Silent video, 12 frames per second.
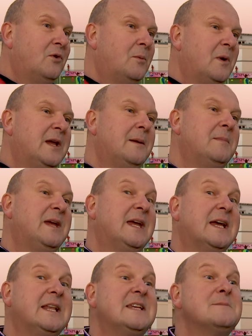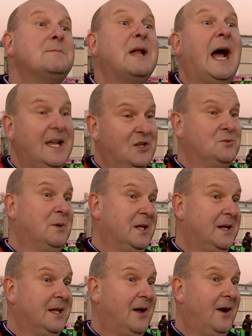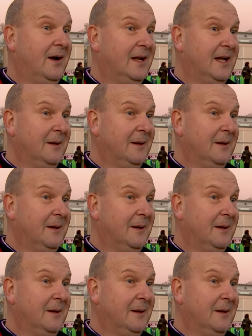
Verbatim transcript: wo man eben eher diesen Breitensportgedanken